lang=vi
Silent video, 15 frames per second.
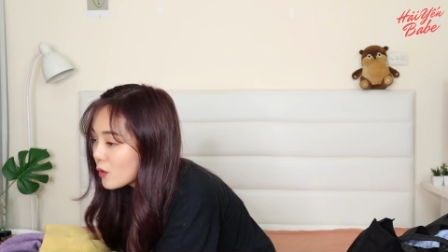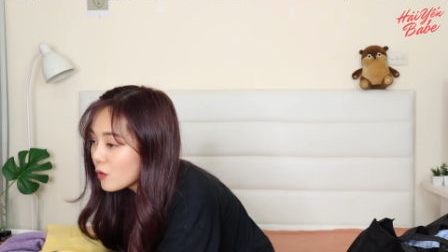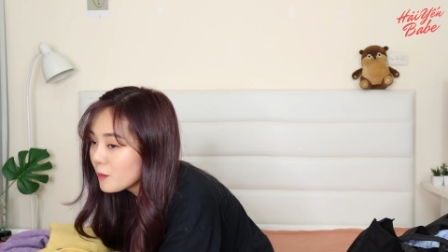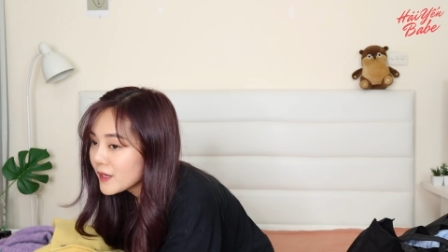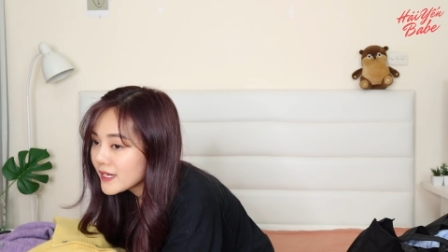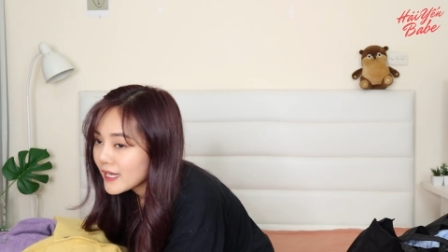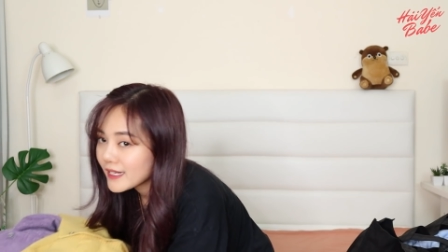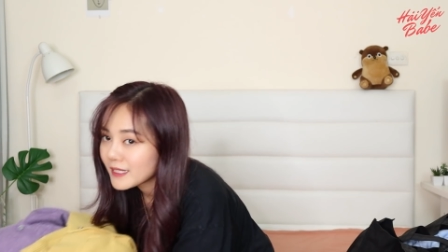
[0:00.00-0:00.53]
Đồ
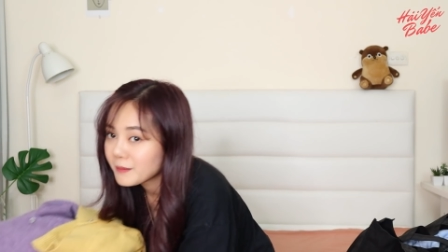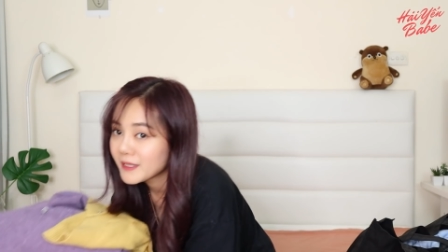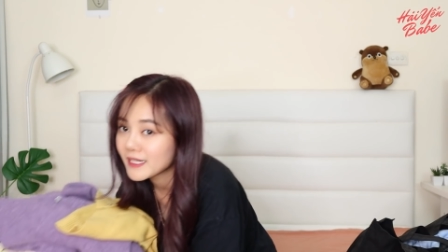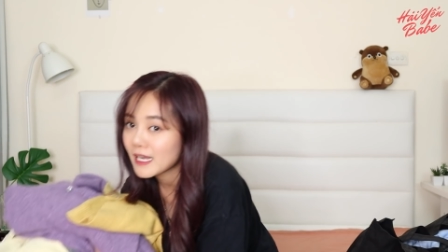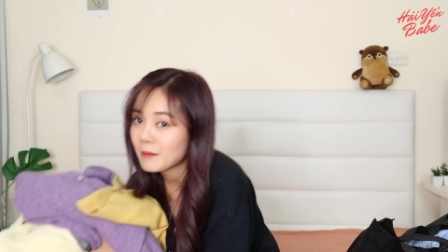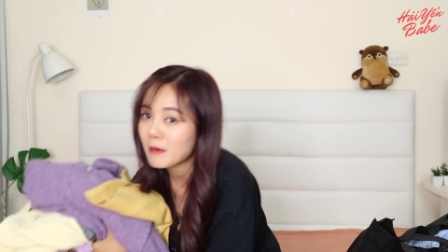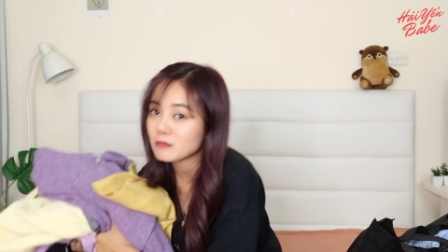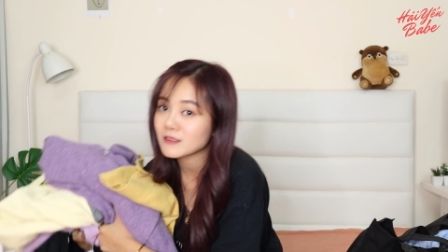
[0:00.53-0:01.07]
bên này thì
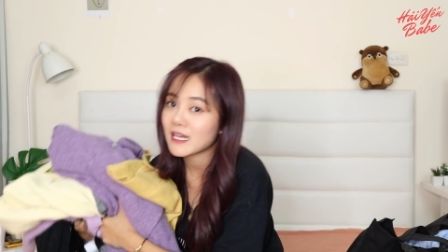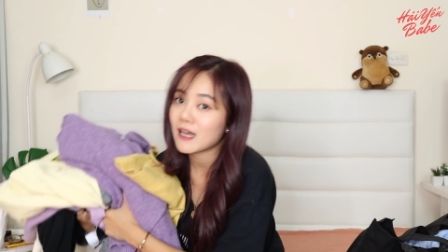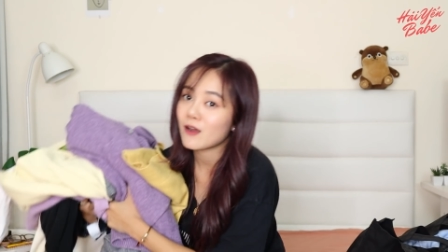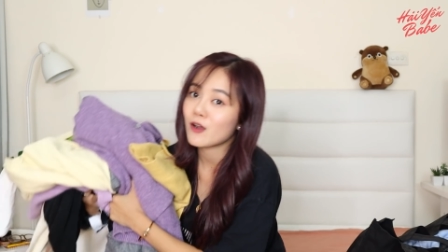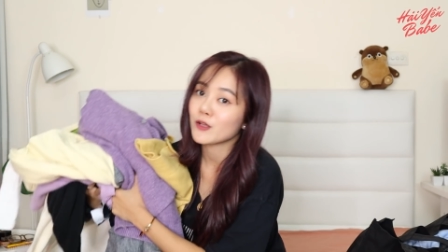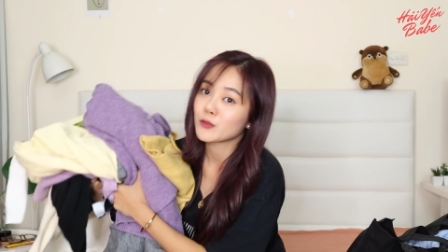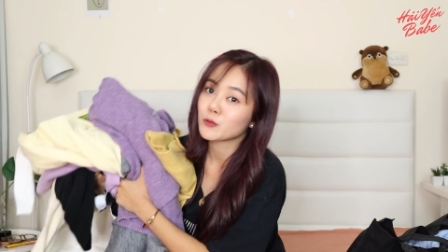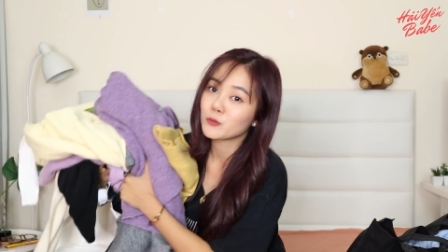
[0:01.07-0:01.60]
mình đã bóc ra
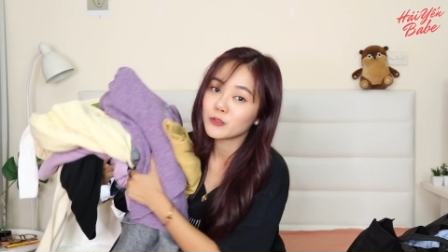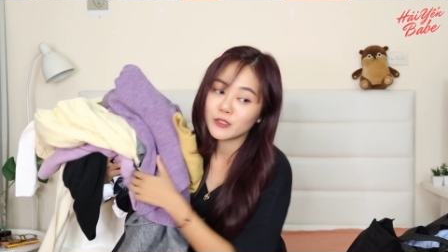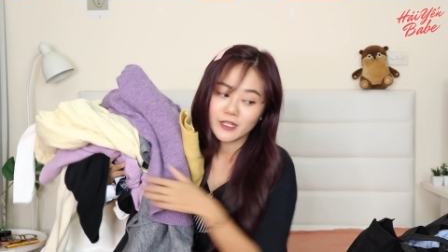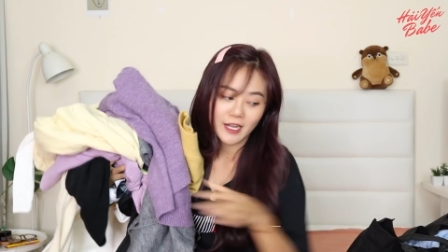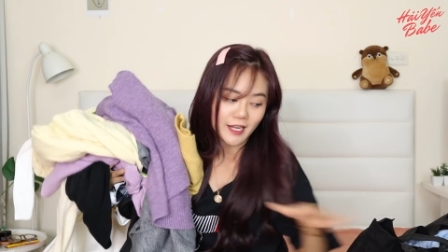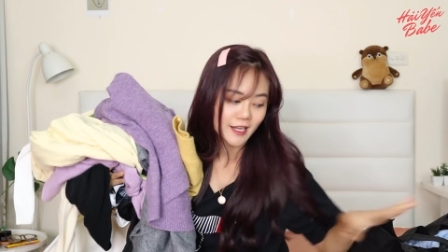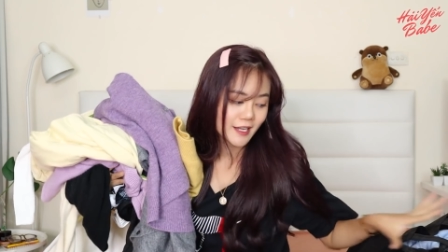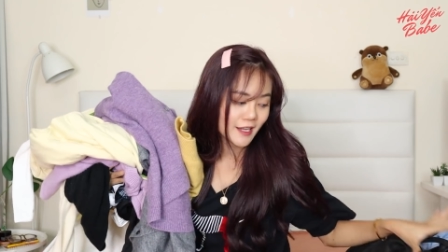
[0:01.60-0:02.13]
khỏi túi rồi
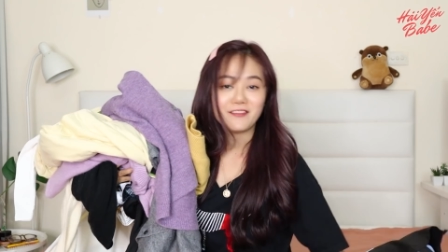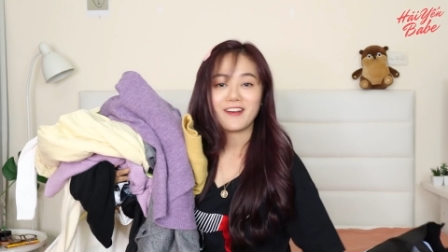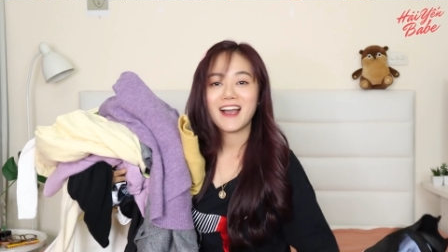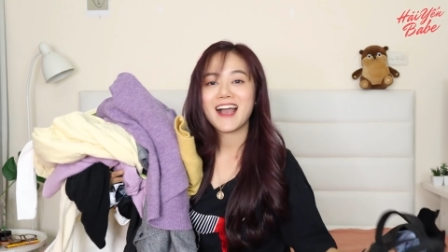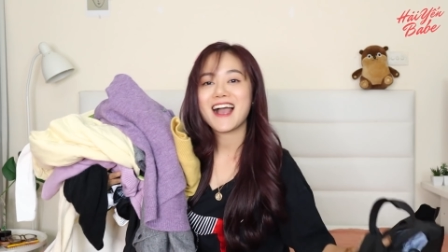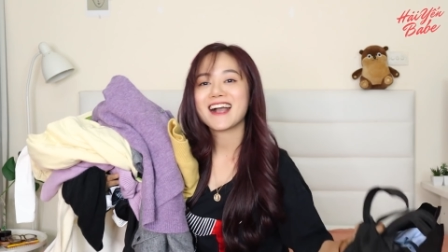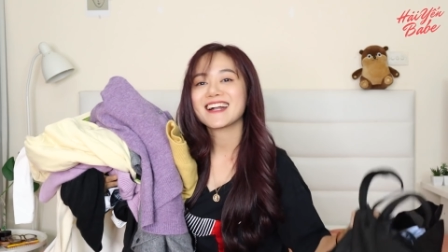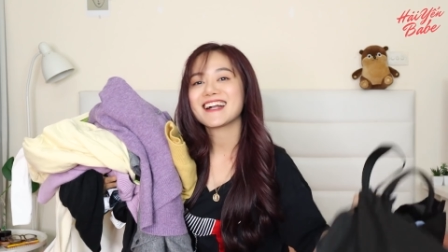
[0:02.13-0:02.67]
này
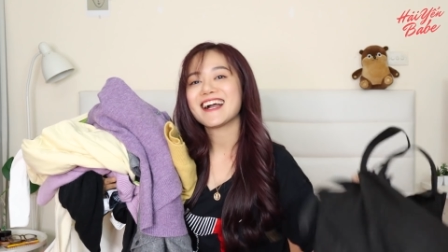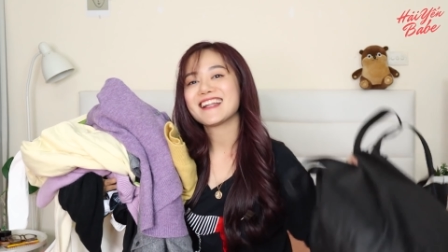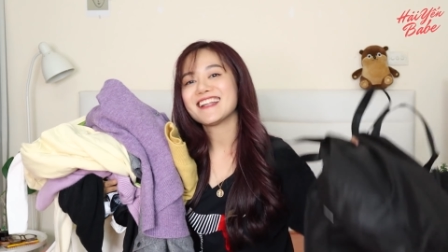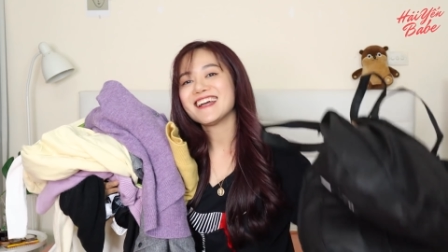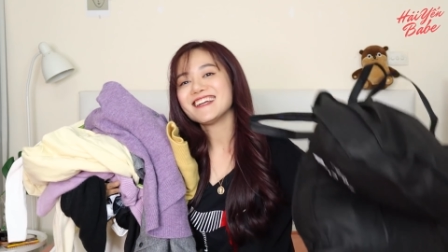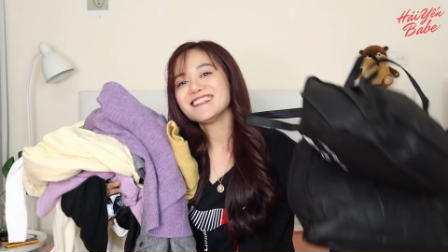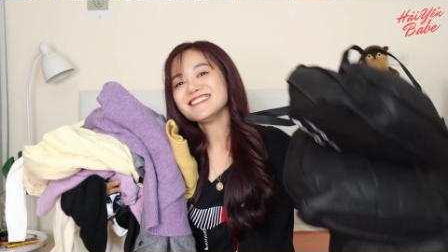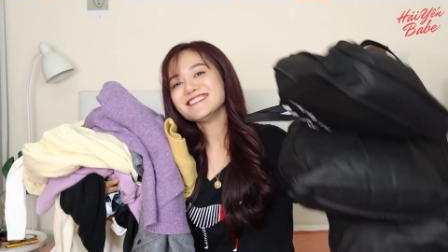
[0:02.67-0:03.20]
Và cả
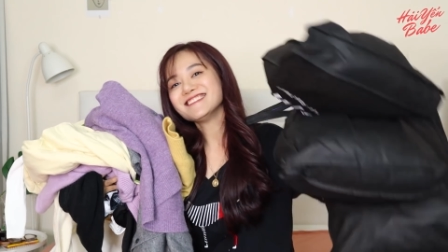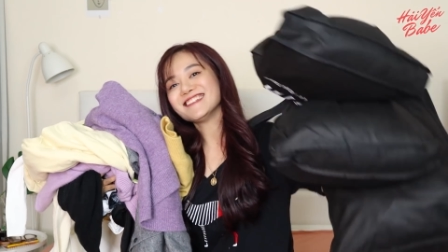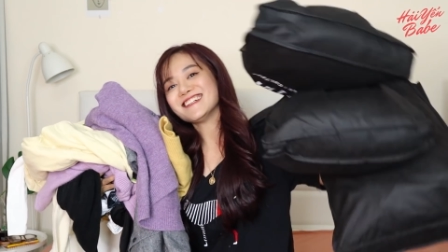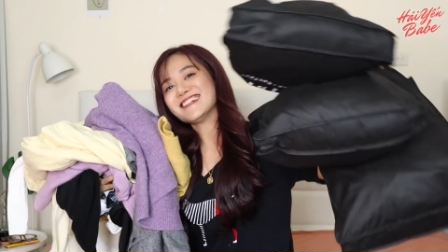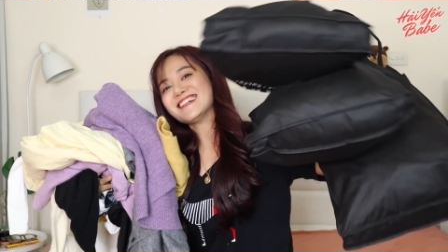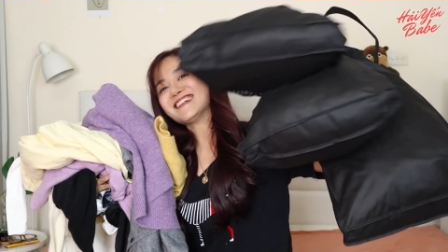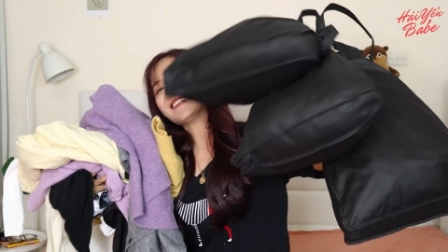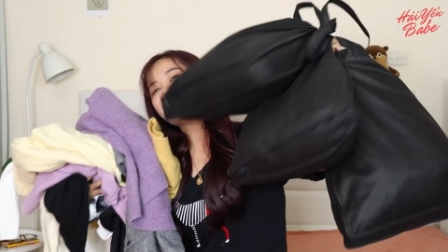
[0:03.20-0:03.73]
đây
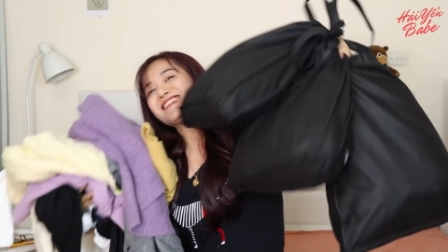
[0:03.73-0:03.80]
nữa